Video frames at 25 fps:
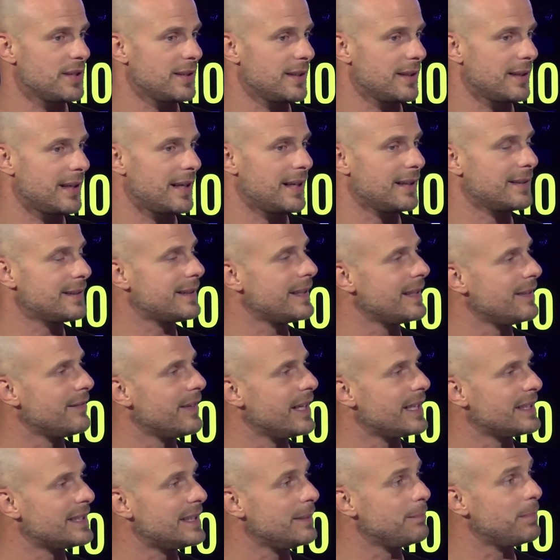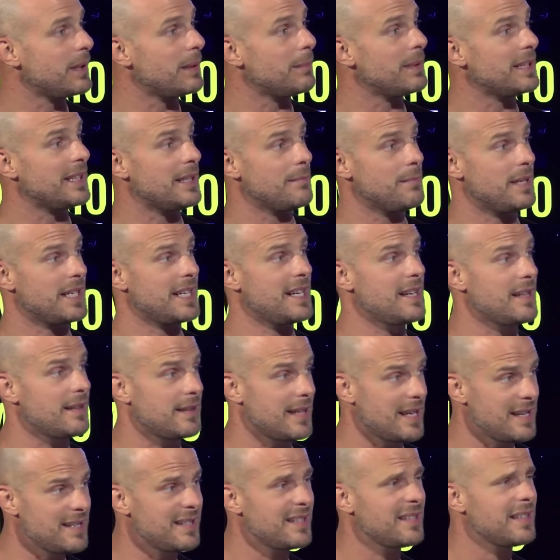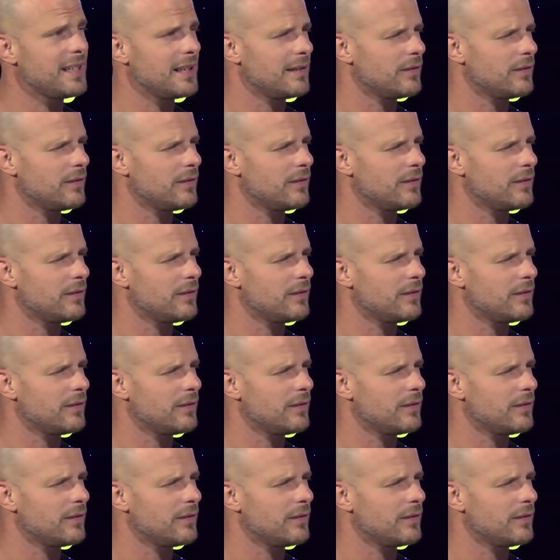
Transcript: integrale attiva ti permette in maniera intensa di